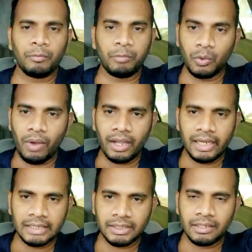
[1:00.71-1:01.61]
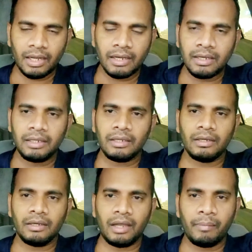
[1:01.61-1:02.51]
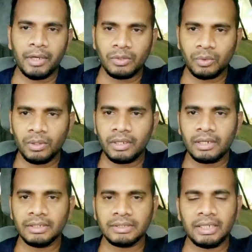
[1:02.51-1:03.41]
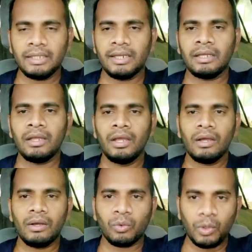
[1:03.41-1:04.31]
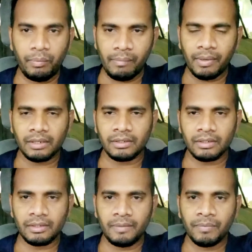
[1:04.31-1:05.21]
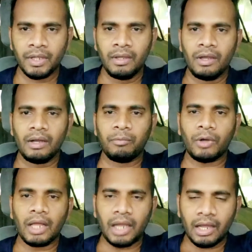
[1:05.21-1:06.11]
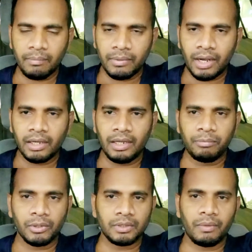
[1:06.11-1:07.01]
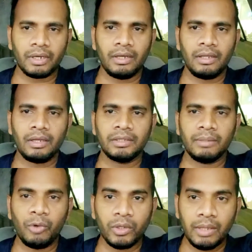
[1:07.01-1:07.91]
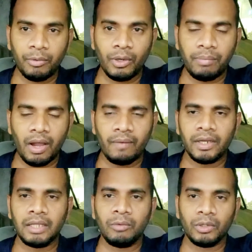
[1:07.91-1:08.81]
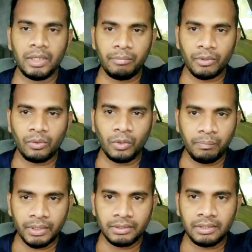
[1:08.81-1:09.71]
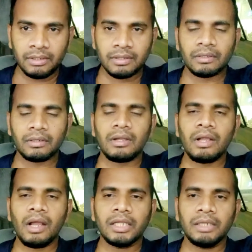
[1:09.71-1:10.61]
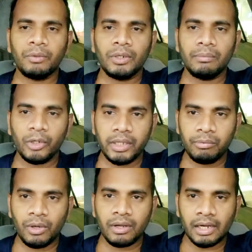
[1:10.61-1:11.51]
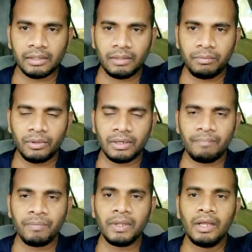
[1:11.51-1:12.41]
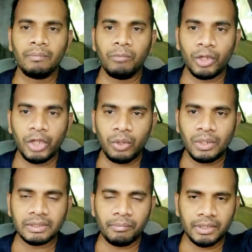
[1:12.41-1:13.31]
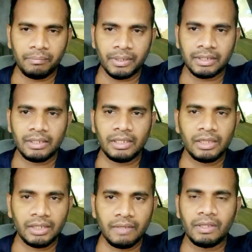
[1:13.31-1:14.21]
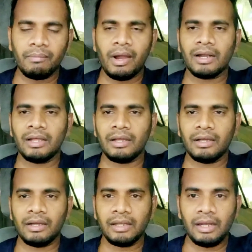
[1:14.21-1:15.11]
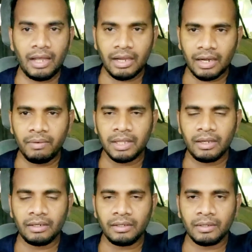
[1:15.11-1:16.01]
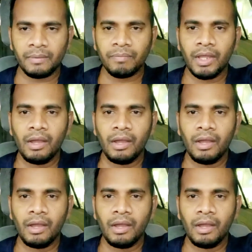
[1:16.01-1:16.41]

பொதுவாக ஏசியன் கண்ட்ரி அப்படின்னு சொல்லி தான் அந்த செய்தியிலே குறிப்பிடப்பட்டிருக்கிறது அது அரபு நாடுகளை பொறுத்தவரையில் இந்த போதைப்பொருள் பாவனை போதைப்பொருள் உற்பத்தி அதே போல் போதைப்பொருள் கடத்தல் போன்ற போதையோடு சம்பந்தப்பட்ட எந்த விதமான எல்லா நடவடிக்கைகளுக்கும்